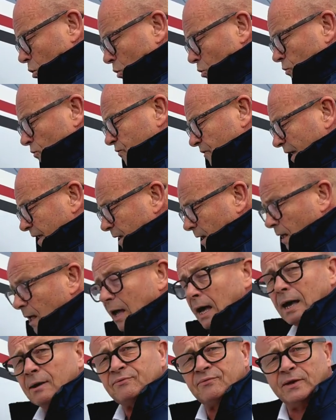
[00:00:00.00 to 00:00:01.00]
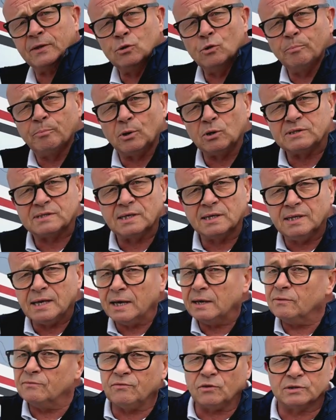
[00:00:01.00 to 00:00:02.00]
ouvert afin de procéder à
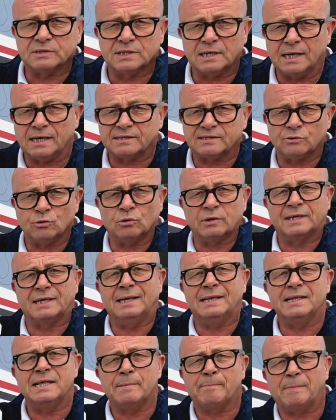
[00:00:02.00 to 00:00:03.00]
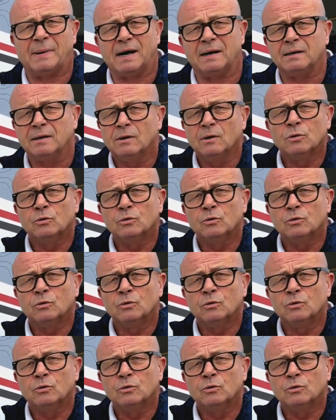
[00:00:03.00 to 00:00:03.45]
une ventilation, qu'il n'y ait pas